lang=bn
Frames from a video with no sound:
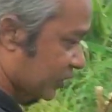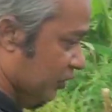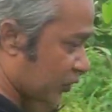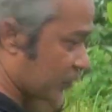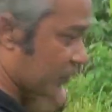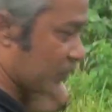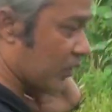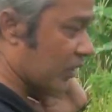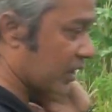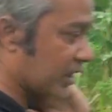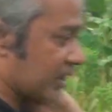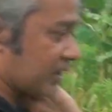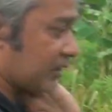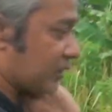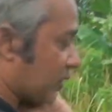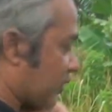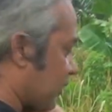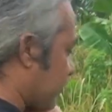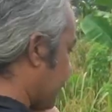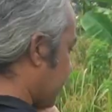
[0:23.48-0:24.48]
শুরু হয়
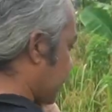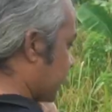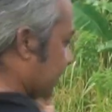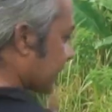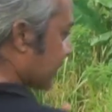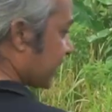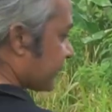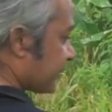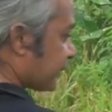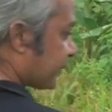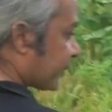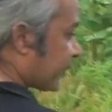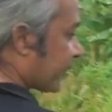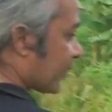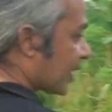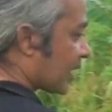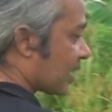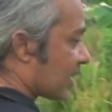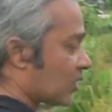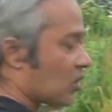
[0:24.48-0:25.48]
তখনই একটি
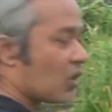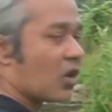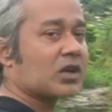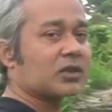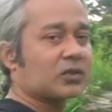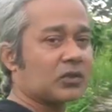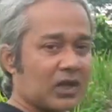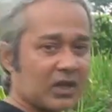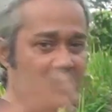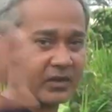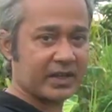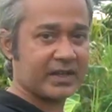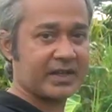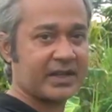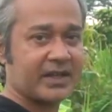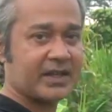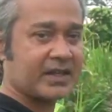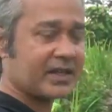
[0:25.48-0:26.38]
ঘর তোলা হয়